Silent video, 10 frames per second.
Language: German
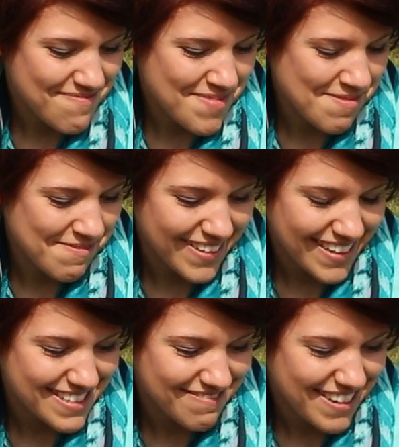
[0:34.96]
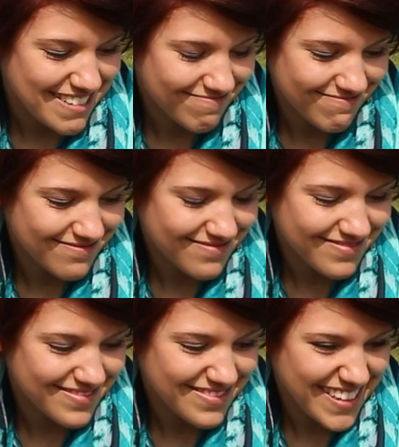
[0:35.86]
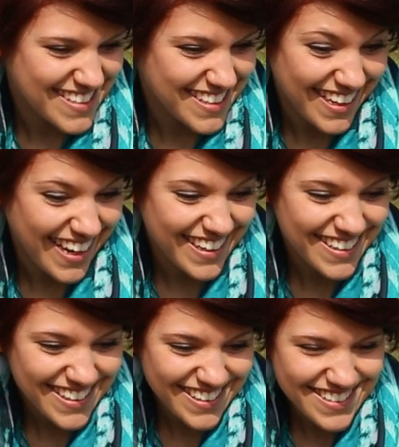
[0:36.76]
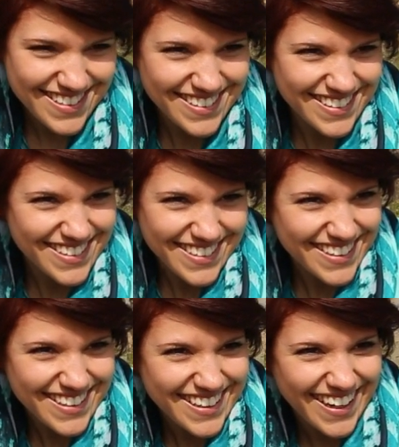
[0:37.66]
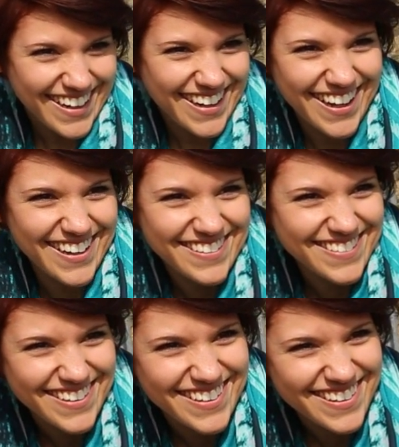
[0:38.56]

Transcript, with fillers: puh, wer das war, weiß ich leider nicht. Keine Ahnung.